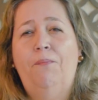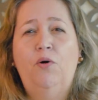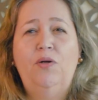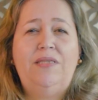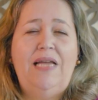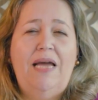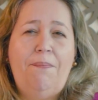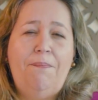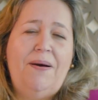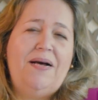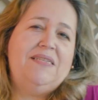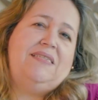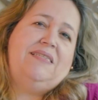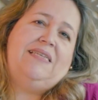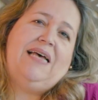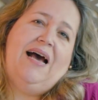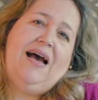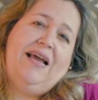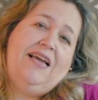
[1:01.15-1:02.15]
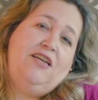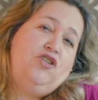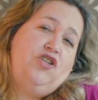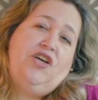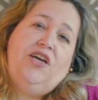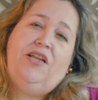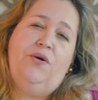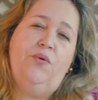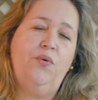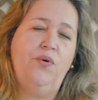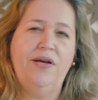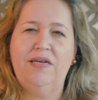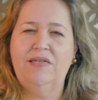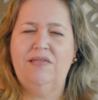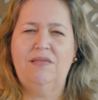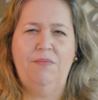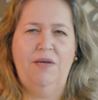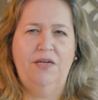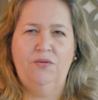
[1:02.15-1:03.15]
poder passar e adquirir um
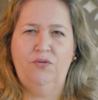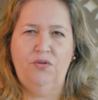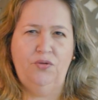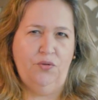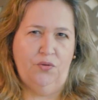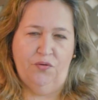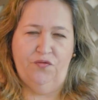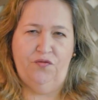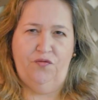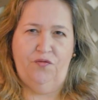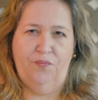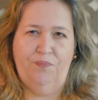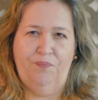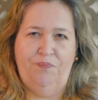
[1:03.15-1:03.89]
conhecimento novo.